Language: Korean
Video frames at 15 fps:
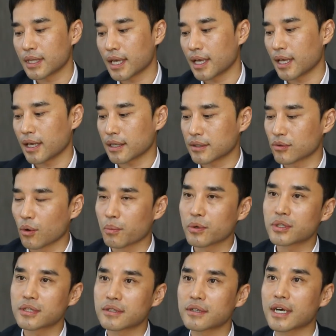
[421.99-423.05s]
때 그
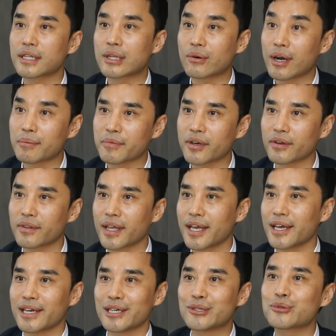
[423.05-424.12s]
로봇이 들어간다고 하면
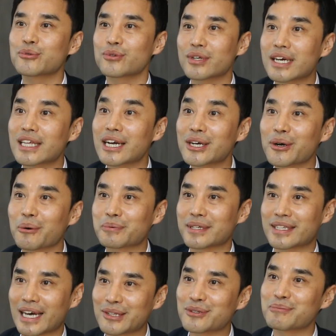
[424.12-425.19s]
이중률과 상관없이
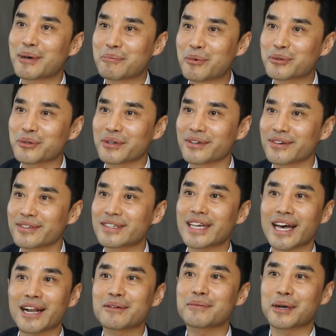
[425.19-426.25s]
단순 반복적인 것은
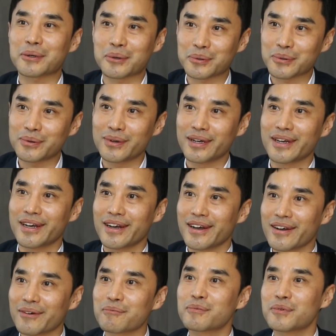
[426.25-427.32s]
사람이 바뀌어도
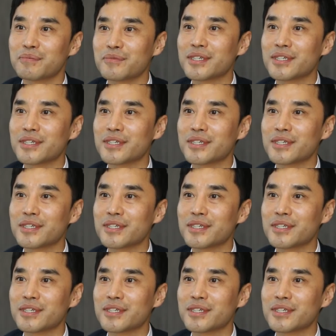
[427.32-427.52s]
네.